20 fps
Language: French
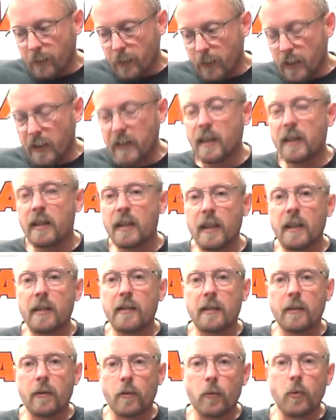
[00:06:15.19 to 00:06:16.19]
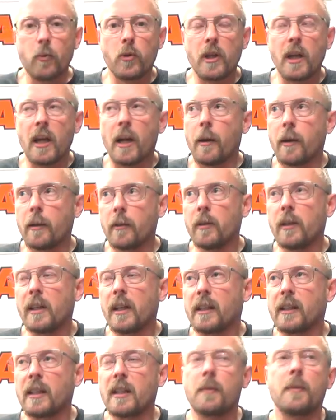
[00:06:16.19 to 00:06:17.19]
Les 6S sont plus chers que les
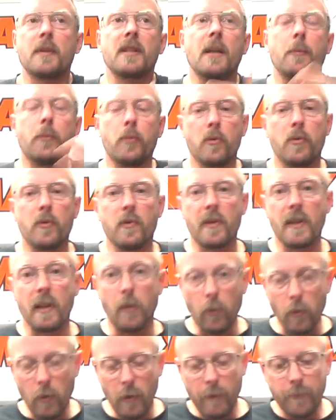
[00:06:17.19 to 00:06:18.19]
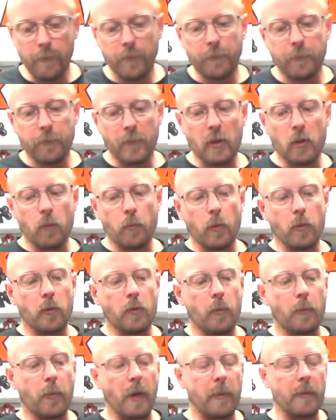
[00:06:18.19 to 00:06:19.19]
4S parce qu'il y a plus de cellules mais tu peux
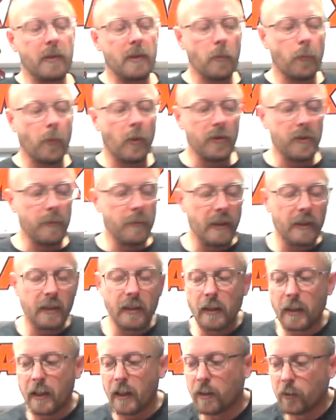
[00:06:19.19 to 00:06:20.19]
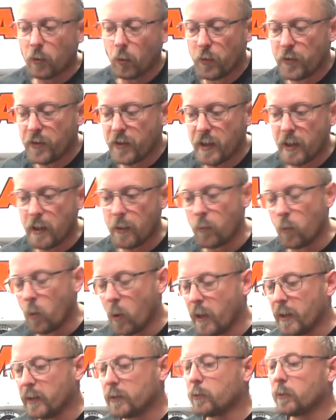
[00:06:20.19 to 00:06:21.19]
te permettre de prendre des batteries avec un taux de C
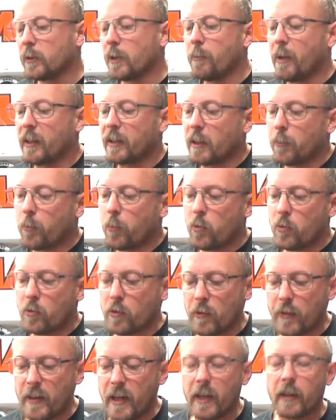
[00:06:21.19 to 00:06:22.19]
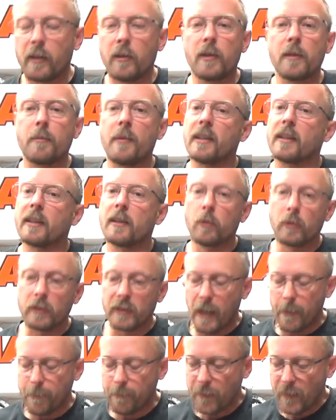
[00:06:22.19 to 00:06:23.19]
moindre ou des batteries plus standard que des batteries haut de
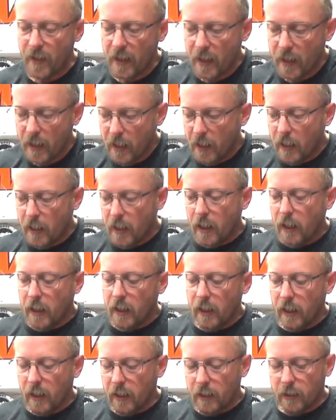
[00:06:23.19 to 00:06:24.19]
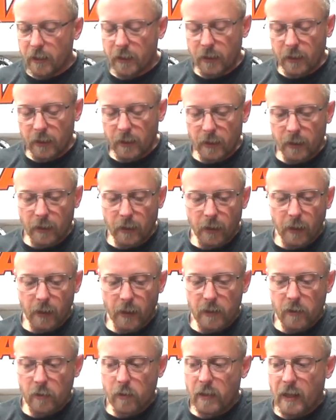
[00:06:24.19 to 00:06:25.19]
gamme. Et euh,
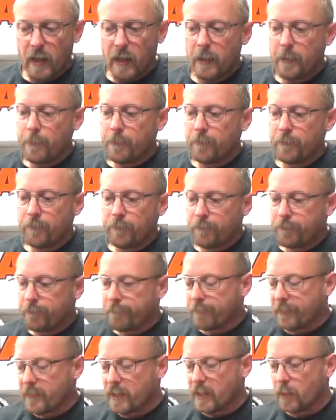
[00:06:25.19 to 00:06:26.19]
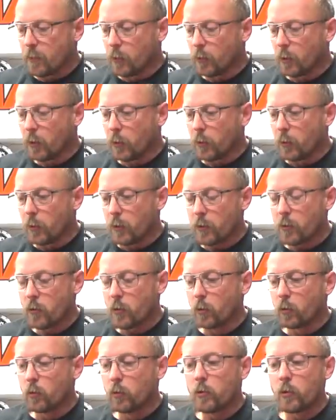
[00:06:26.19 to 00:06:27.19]
résultat, c'est donnant-donnant,
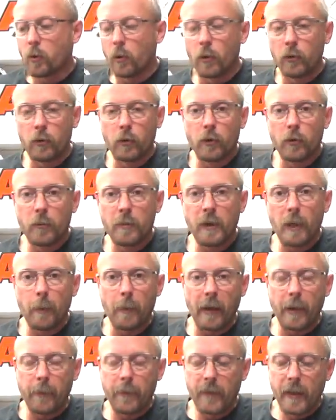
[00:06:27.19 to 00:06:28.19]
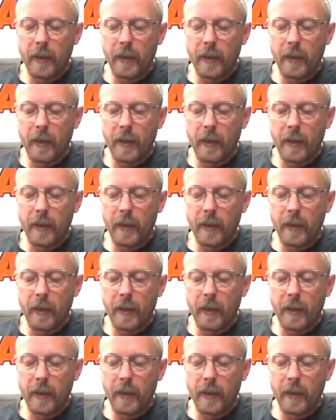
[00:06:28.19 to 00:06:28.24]
surtout sur l'autonomie après.